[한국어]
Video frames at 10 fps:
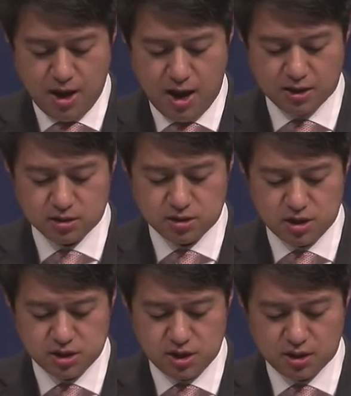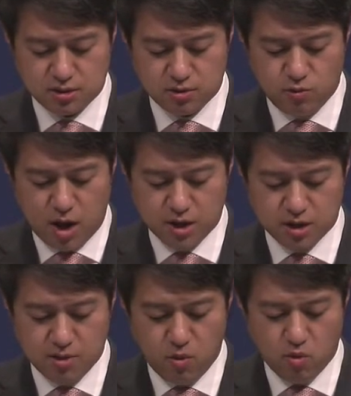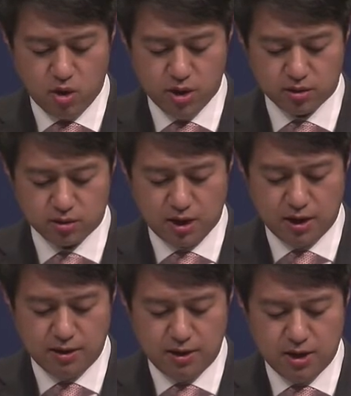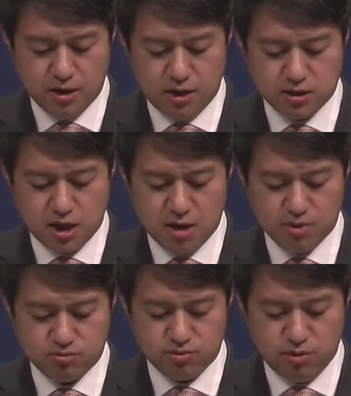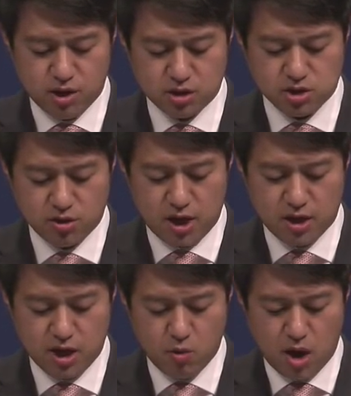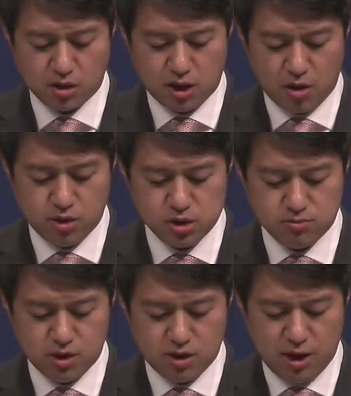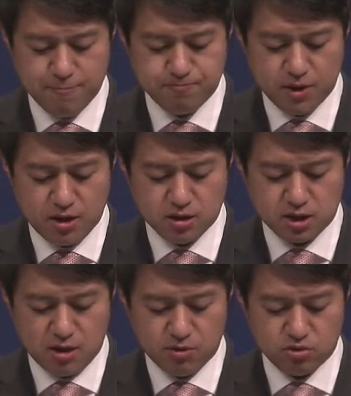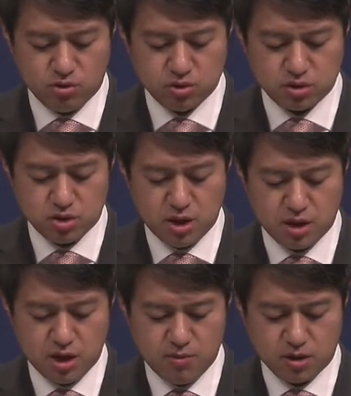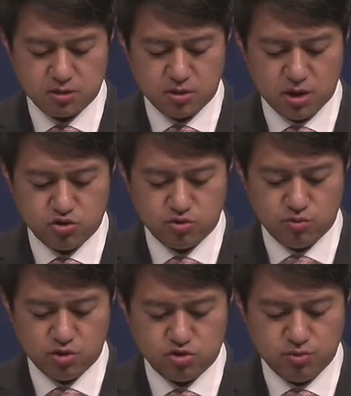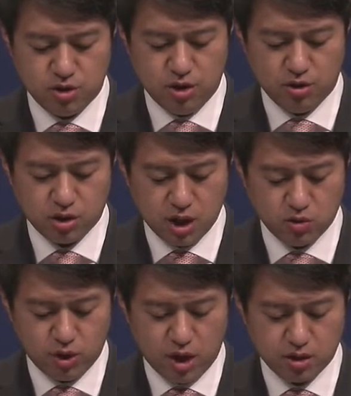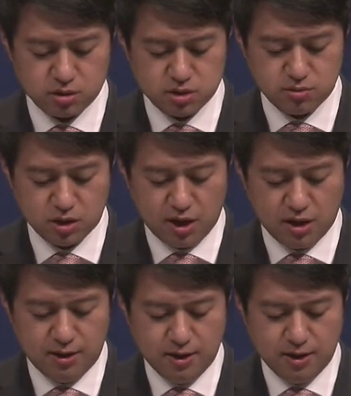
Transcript: 아기스의 신하들은 왕에게 보고하였다. 이 사람은 분명히 저 나라의 왕 다윗입니다. 이 사람을 두고서 저 나라의 백성이 춤을 추며 이렇게 노래하였습니다.